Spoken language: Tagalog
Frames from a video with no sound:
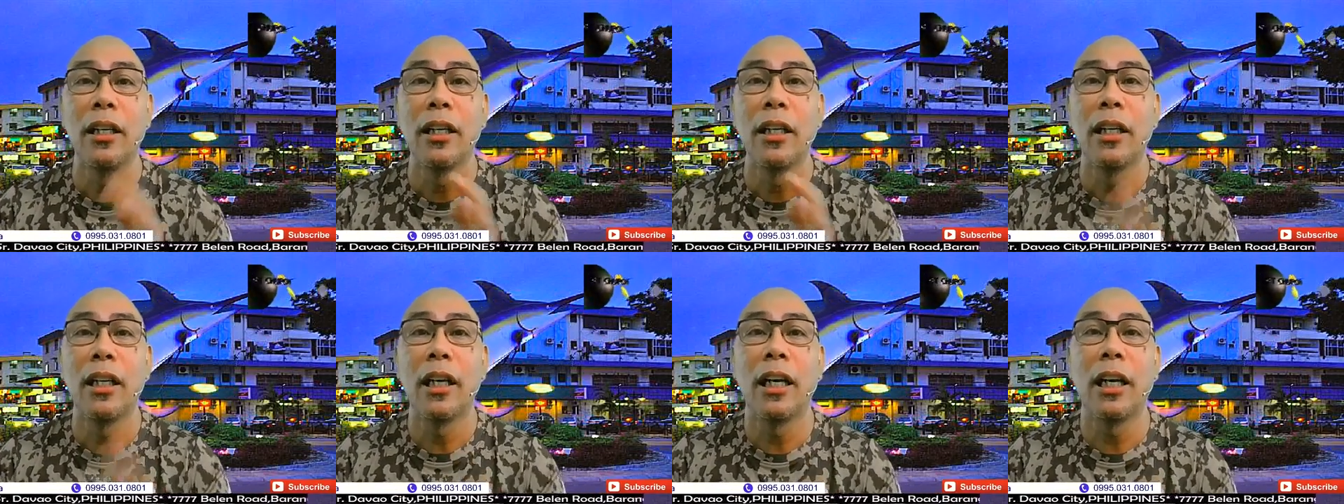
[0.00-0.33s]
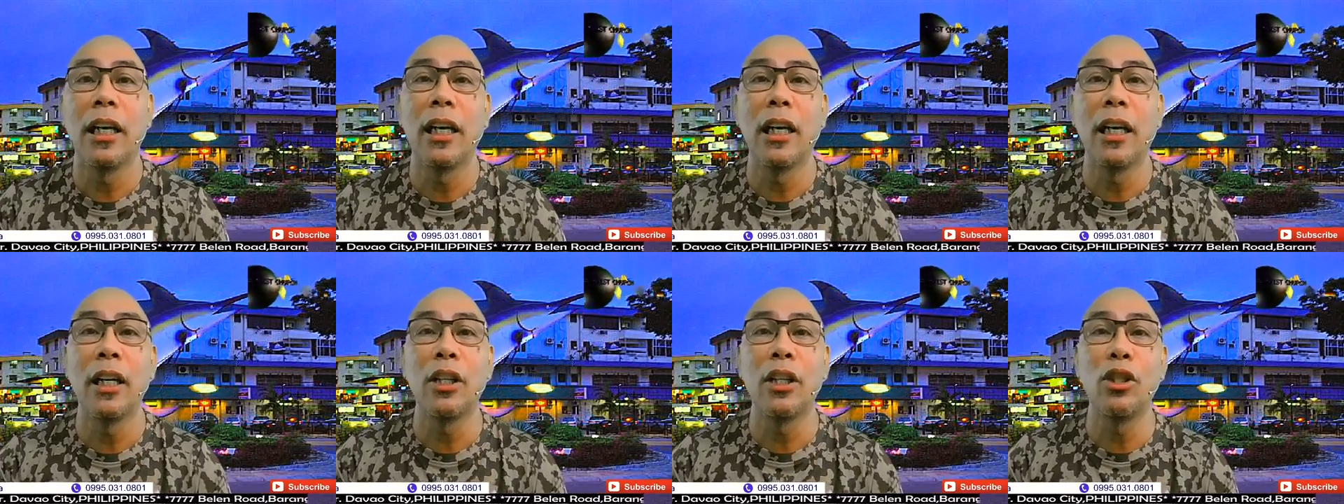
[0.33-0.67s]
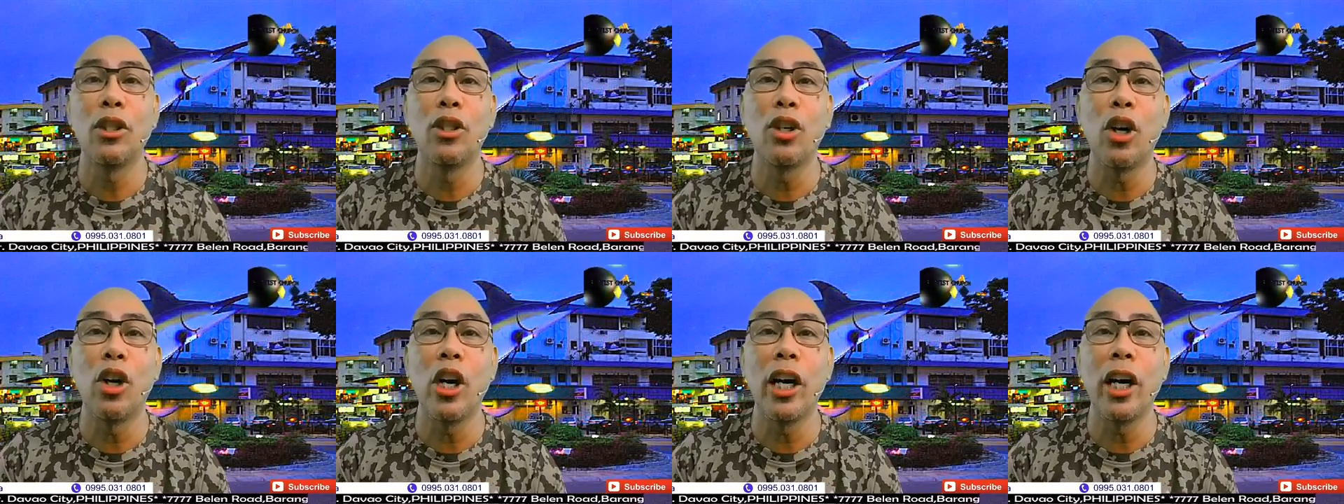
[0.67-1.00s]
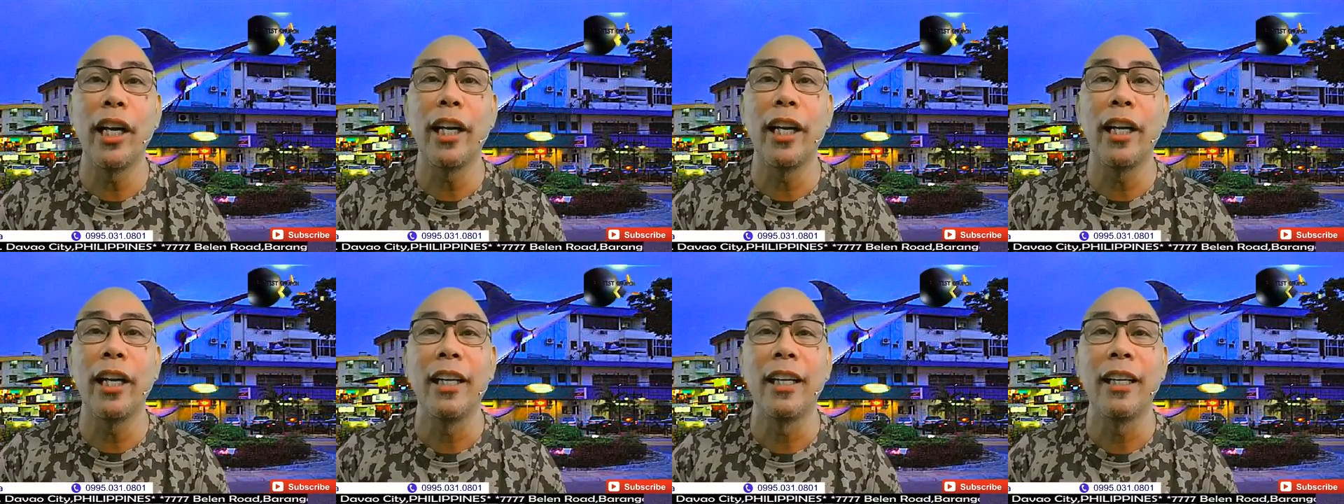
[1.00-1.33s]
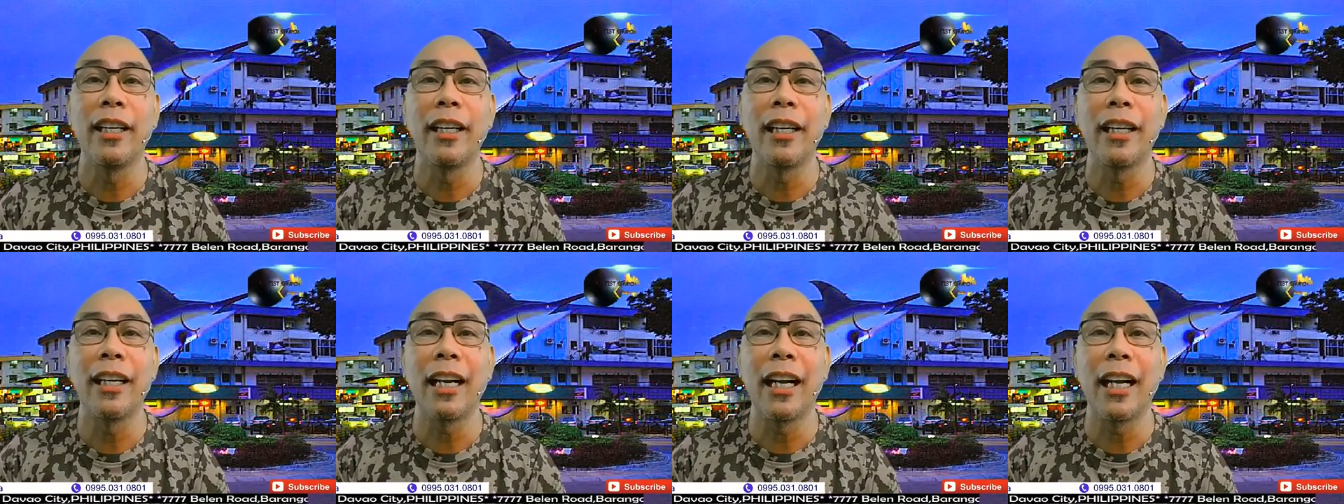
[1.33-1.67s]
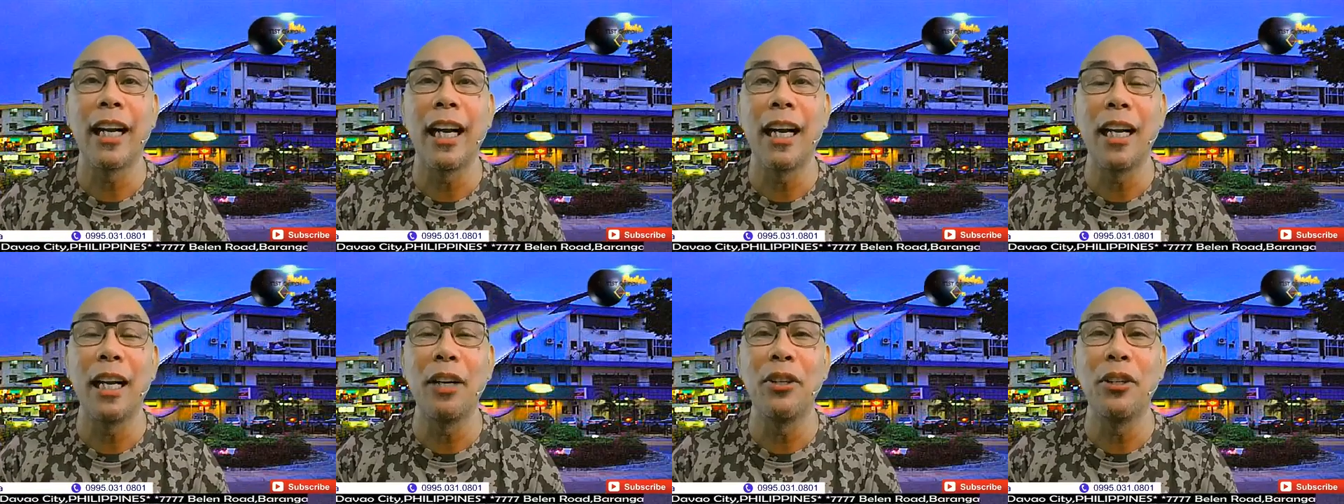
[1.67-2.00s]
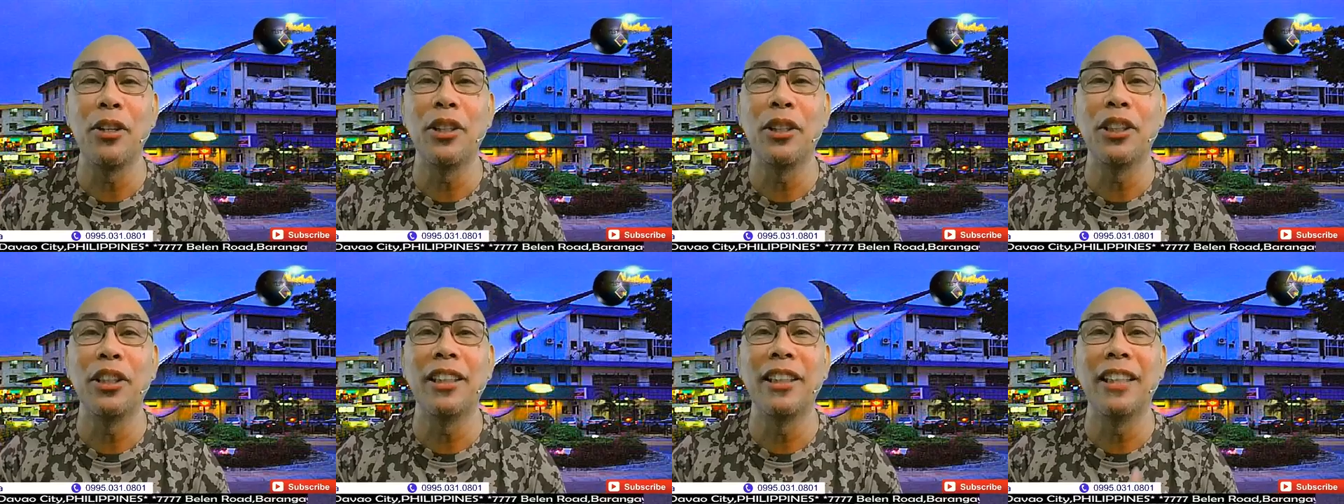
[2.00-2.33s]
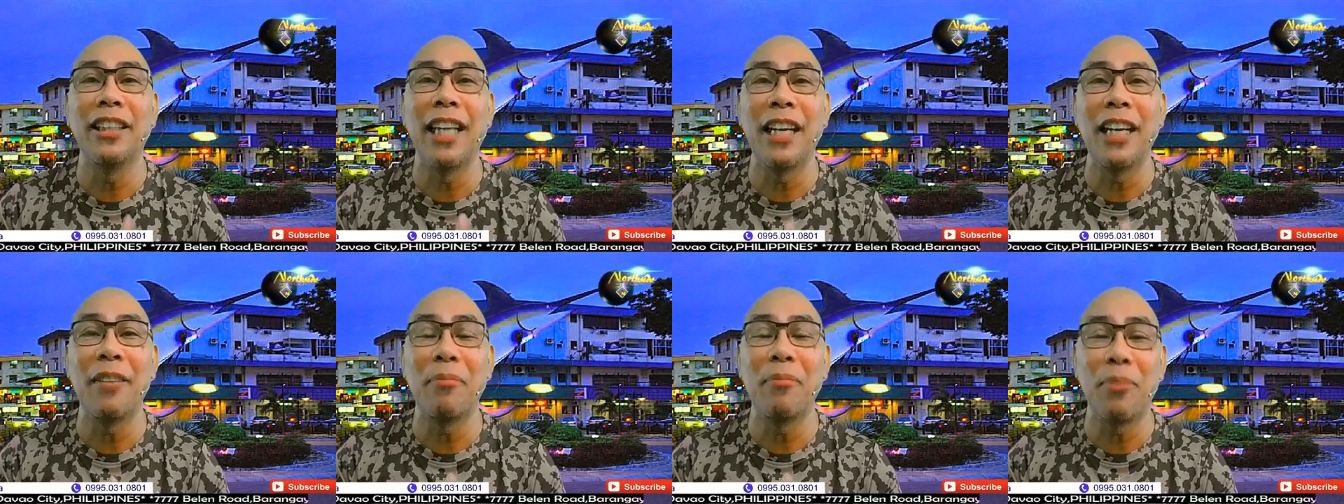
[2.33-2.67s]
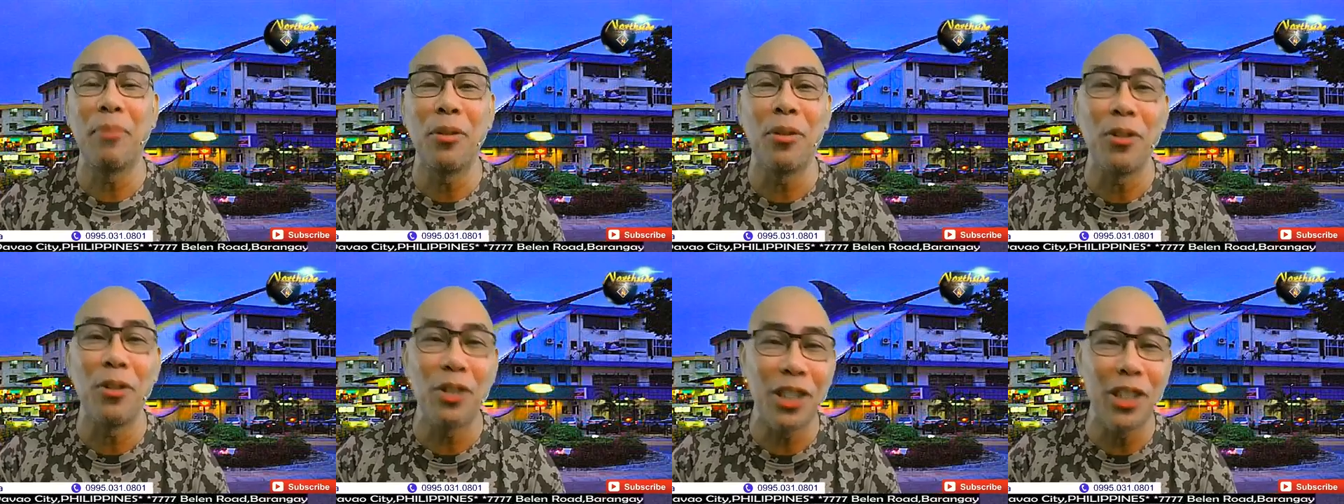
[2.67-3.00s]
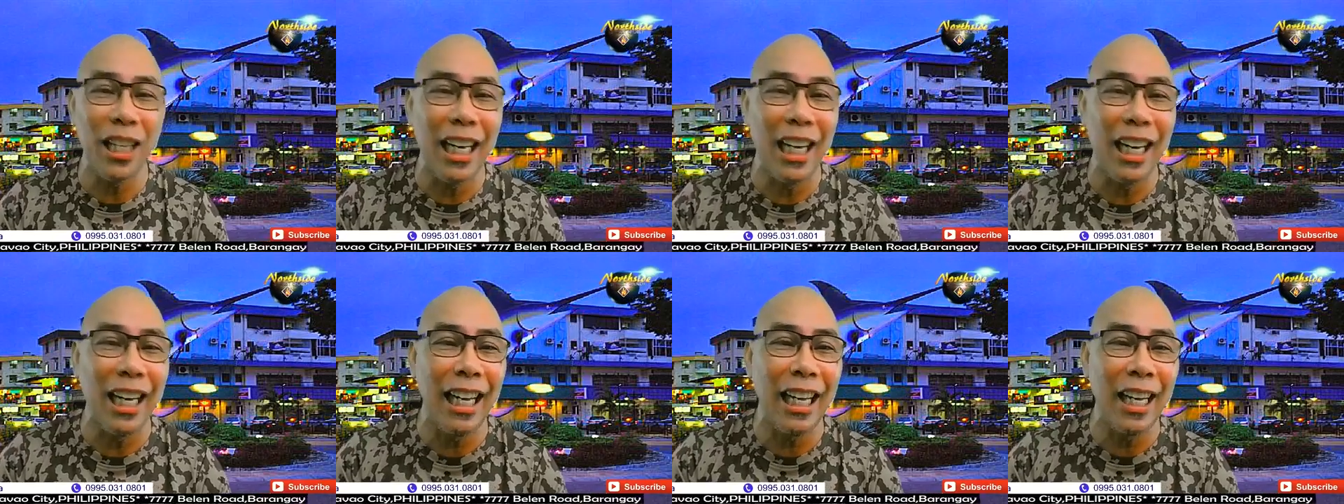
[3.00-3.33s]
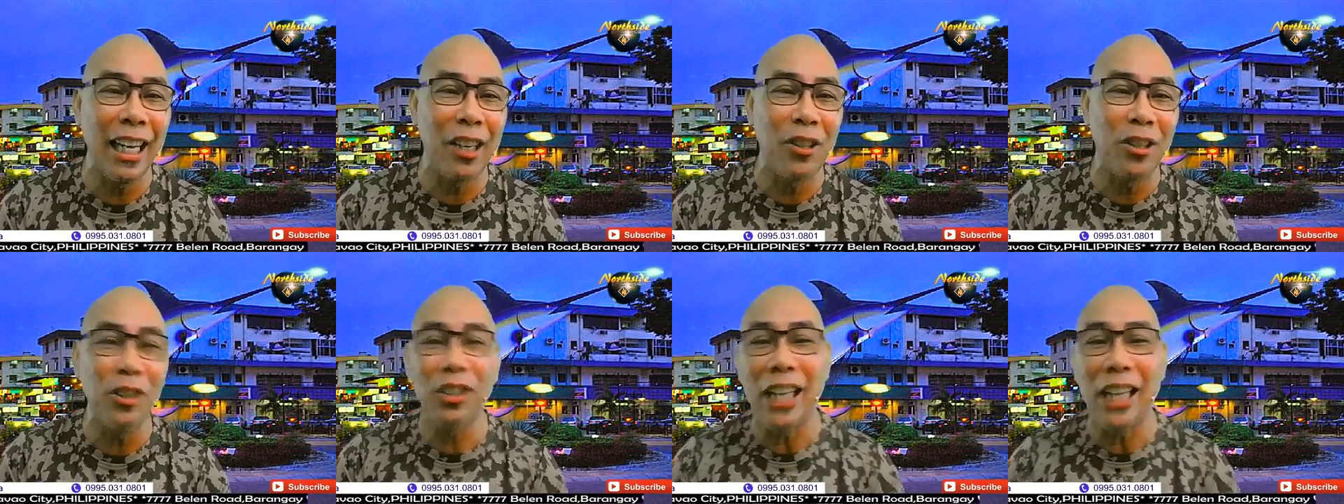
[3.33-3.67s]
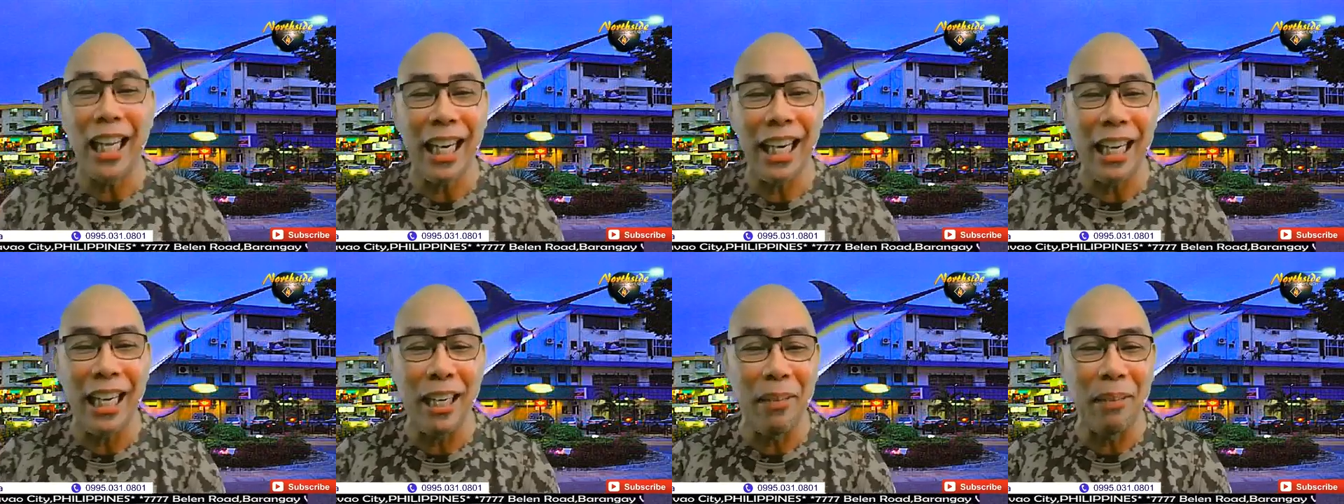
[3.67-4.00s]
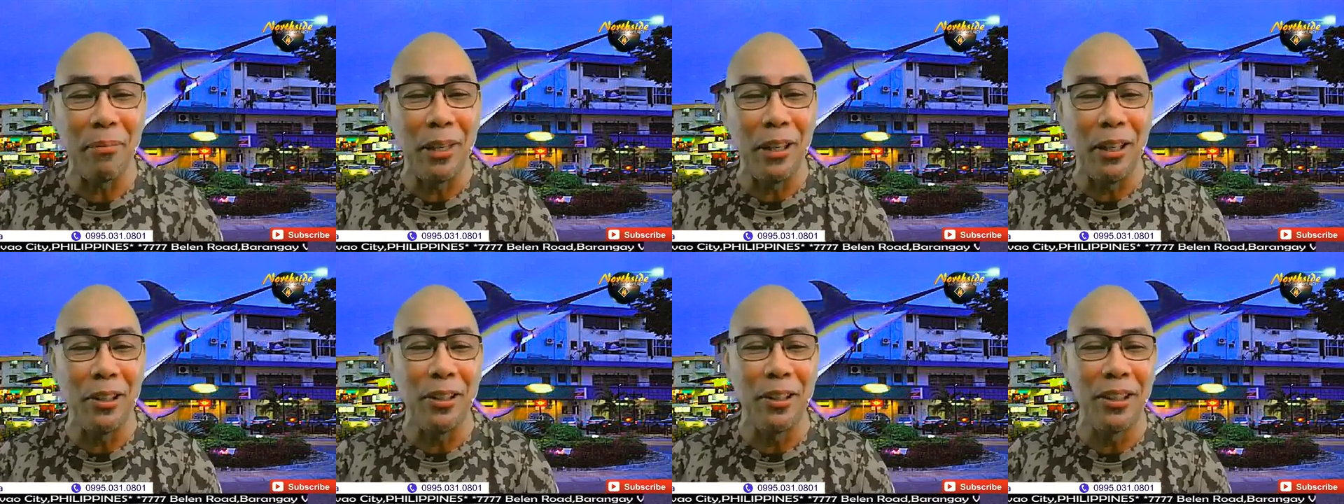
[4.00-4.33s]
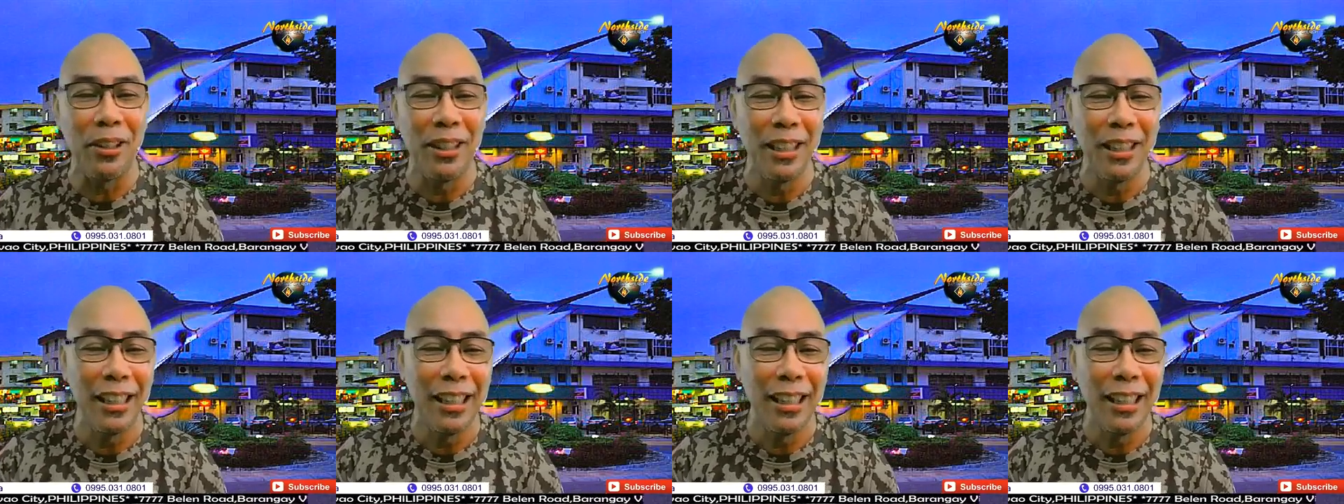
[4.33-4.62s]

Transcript: uh, Joy Kanon, dyan po sa Kuta Kinabalo.